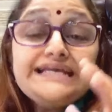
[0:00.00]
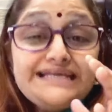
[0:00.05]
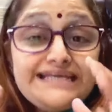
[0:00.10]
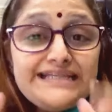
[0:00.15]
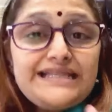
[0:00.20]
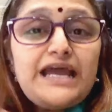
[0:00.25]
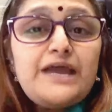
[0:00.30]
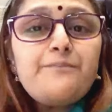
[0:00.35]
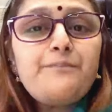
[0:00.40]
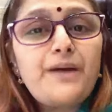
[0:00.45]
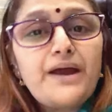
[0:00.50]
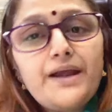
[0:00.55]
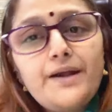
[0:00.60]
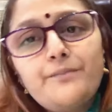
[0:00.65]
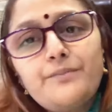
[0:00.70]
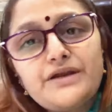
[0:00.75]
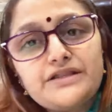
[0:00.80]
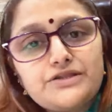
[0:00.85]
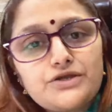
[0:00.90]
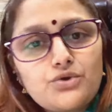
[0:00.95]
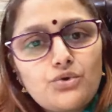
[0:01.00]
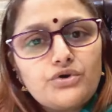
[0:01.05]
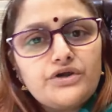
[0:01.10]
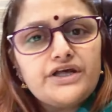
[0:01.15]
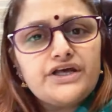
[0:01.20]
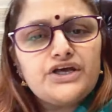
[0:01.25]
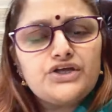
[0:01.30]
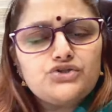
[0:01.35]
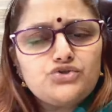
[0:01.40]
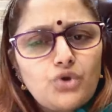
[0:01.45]
இதை பயன்படுத்தி
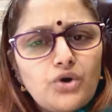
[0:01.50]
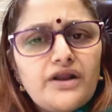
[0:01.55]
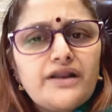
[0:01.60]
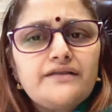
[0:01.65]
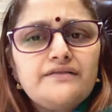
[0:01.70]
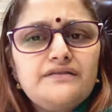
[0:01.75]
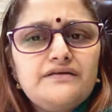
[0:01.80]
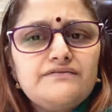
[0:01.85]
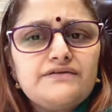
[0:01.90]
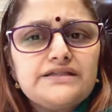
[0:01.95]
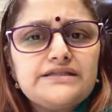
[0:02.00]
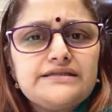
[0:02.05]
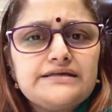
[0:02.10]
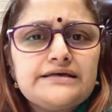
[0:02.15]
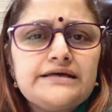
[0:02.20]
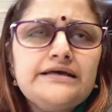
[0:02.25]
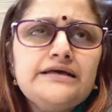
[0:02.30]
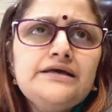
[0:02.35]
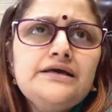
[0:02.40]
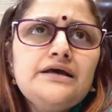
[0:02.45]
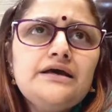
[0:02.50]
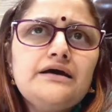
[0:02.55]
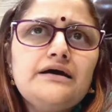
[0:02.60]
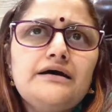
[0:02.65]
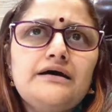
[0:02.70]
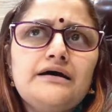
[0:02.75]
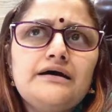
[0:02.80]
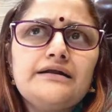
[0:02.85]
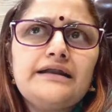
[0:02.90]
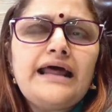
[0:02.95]
கொண்டு தொடர்ந்து வந்து
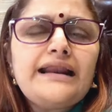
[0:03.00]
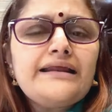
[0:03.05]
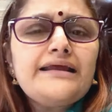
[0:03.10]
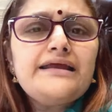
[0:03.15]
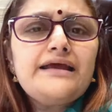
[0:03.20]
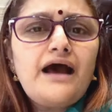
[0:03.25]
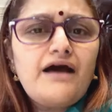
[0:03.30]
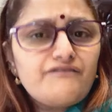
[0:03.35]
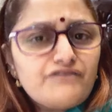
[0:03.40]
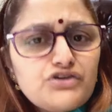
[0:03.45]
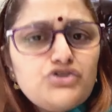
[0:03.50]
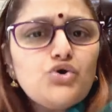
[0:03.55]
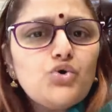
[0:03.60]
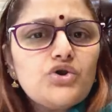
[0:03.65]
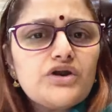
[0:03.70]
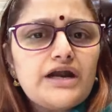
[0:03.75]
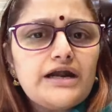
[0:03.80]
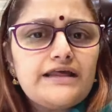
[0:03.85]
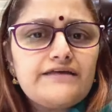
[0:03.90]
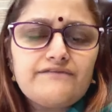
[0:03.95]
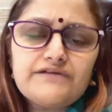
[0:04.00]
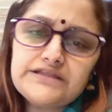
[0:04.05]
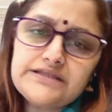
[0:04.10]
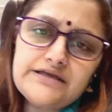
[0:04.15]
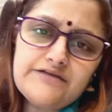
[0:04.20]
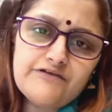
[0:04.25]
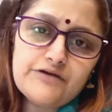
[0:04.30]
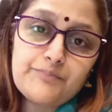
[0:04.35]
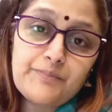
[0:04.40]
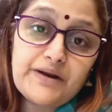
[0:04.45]
நிறைய அவதூறுகளை வந்து
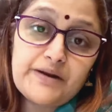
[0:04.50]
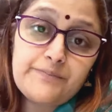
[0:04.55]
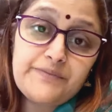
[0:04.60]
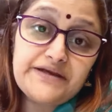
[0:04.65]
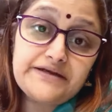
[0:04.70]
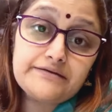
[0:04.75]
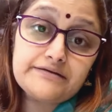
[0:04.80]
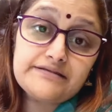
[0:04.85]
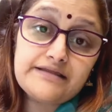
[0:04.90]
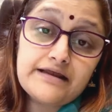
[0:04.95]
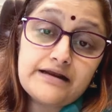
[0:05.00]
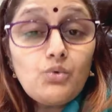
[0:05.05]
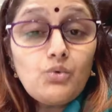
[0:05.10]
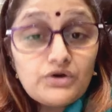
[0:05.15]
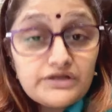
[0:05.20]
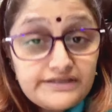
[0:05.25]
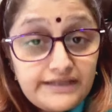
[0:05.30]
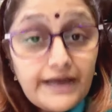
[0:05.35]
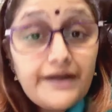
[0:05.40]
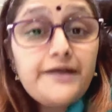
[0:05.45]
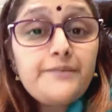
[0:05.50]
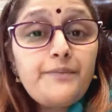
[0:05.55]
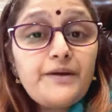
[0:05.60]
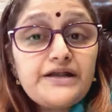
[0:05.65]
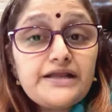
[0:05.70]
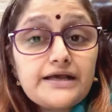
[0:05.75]
இவர் பரப்பிட்டு இருந்தாரு ஒரு தனிப்பட்ட